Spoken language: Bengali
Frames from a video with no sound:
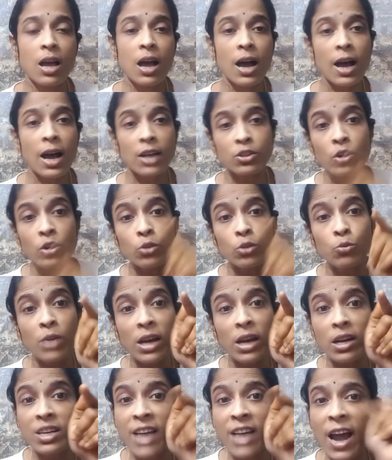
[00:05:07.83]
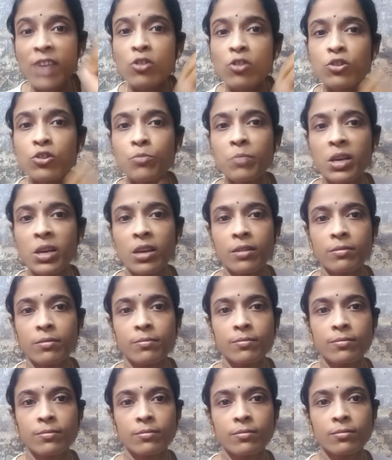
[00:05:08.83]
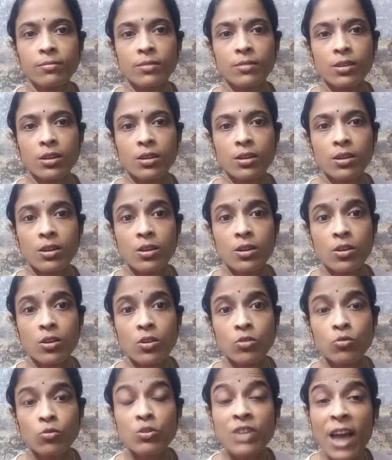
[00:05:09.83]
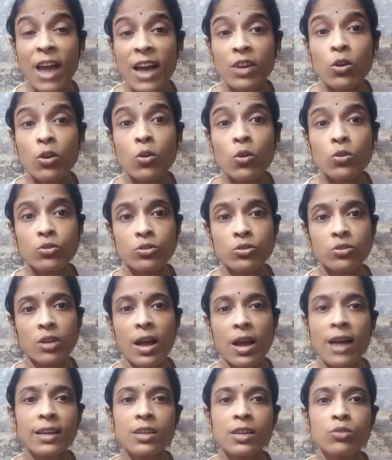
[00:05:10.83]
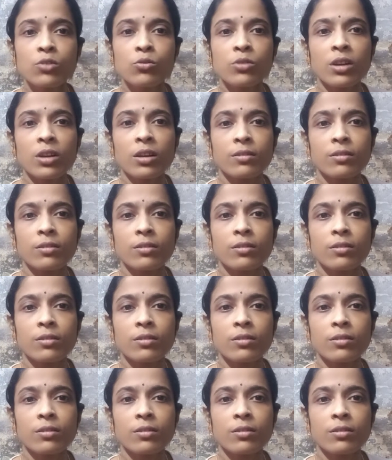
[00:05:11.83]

আসলে তুই একটা ঢেঁড়স মেয়ে তুই ঢেঁড়স আর কিছু না